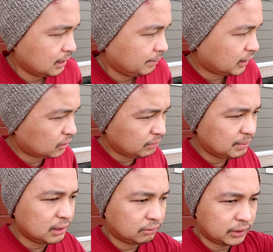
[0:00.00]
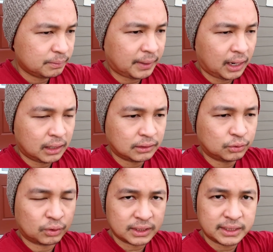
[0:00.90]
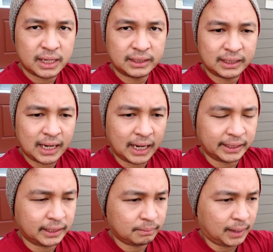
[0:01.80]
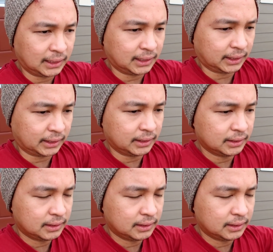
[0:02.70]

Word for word: Pero bibili ko yung parang Duracell na nilalagyan ng battery.